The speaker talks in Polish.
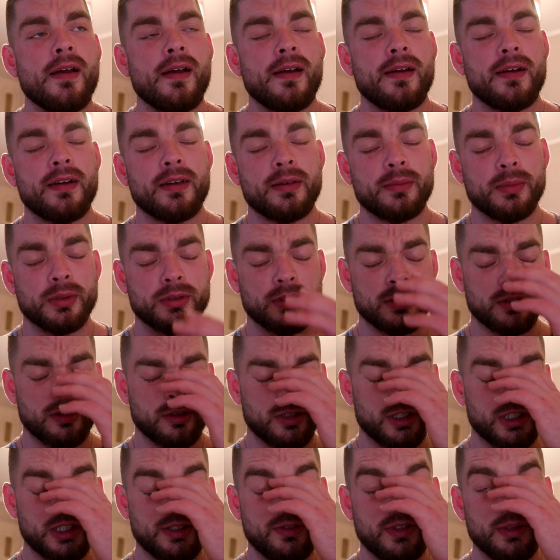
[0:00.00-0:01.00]
e, bo to
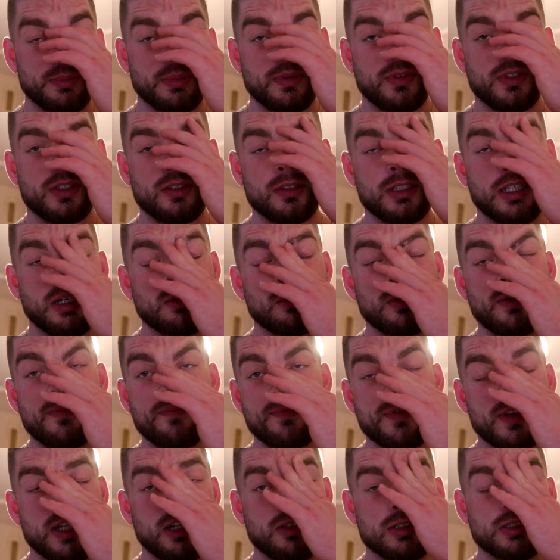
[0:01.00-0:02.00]
trochę dziwnie by
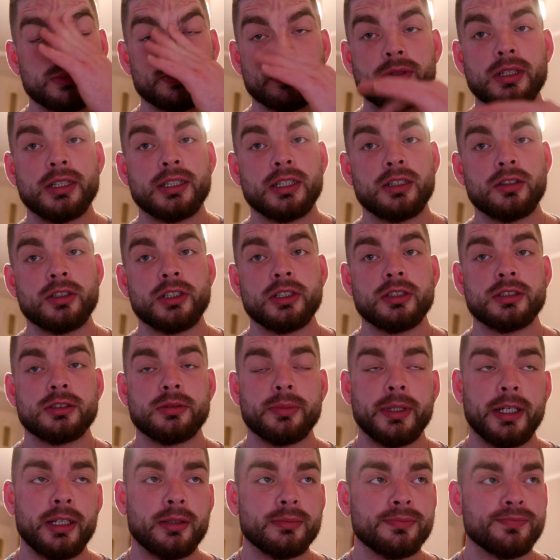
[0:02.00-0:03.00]
wyglądało dla osób, które tego nie
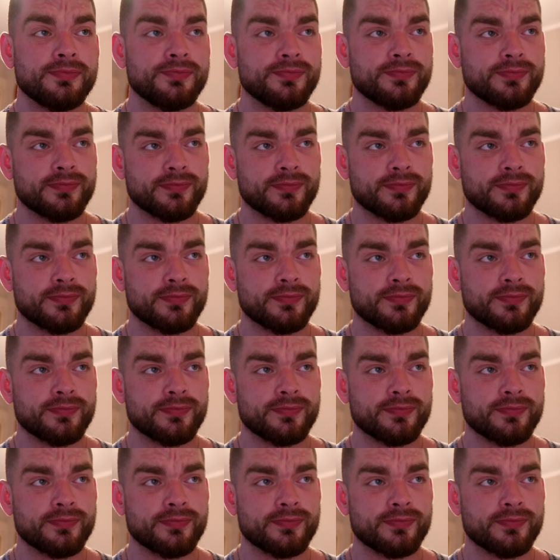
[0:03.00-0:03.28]
rozumieją.